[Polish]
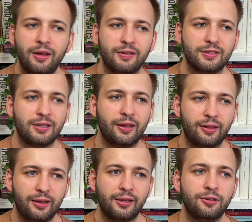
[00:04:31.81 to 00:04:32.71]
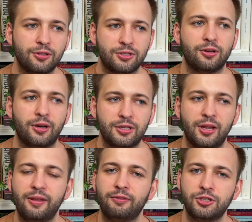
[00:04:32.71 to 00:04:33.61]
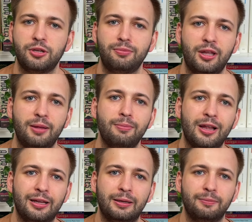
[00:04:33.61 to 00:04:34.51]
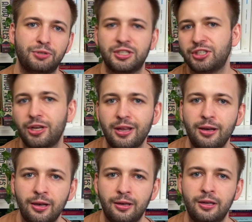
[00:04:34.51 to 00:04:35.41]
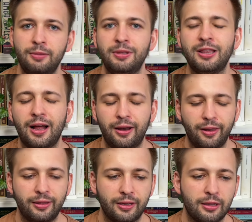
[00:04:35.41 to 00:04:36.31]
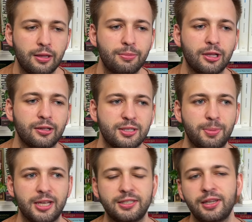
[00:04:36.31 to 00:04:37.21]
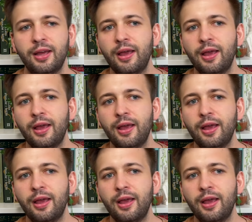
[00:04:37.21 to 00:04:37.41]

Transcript: Więc dla, dlatego to jest określane właśnie mianem e, przestrzeni liminalnej, tak? Liminal space.